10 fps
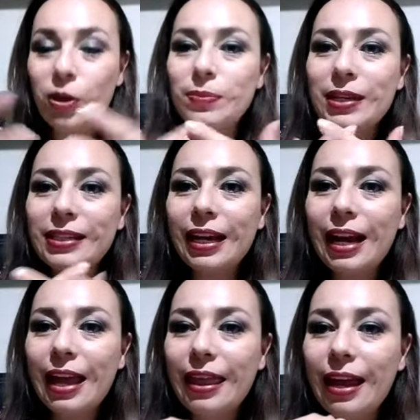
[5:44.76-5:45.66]
pues más que
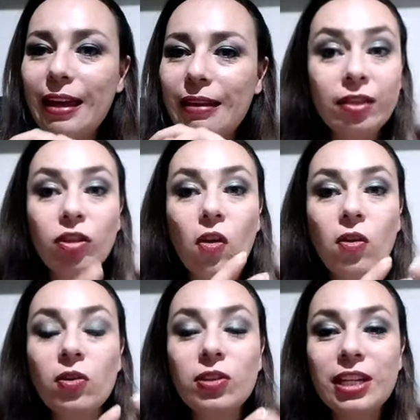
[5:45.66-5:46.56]
nada y
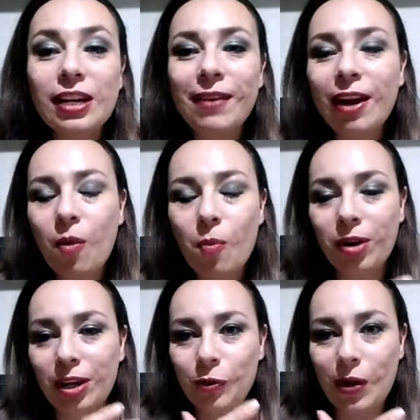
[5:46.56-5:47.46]
todo nos sirve
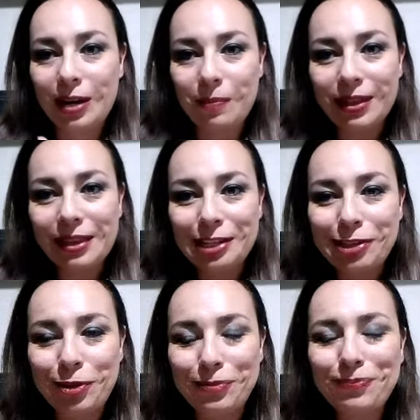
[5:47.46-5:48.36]
como
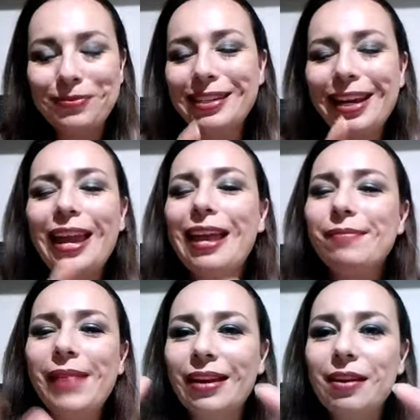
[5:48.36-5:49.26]
retroalimentación. ¿sí?
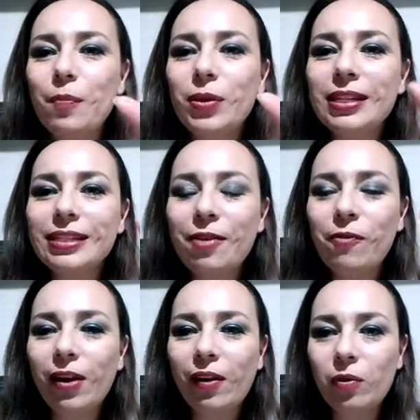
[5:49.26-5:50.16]
Bien, pues este
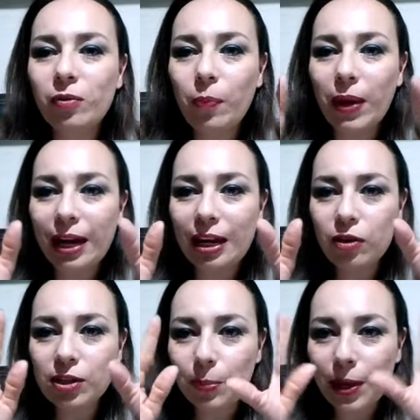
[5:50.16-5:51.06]
fue un
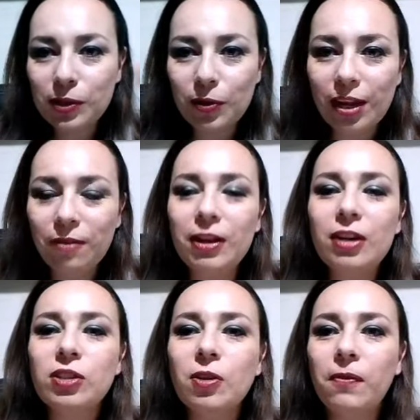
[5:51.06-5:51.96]
pequeño espacio de
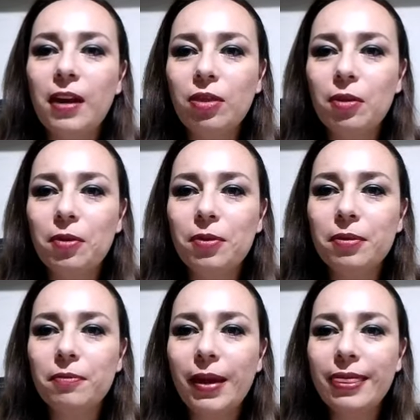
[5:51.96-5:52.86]
filosofiando
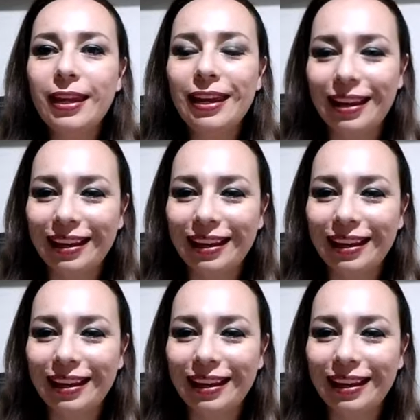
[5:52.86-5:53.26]
con Betty.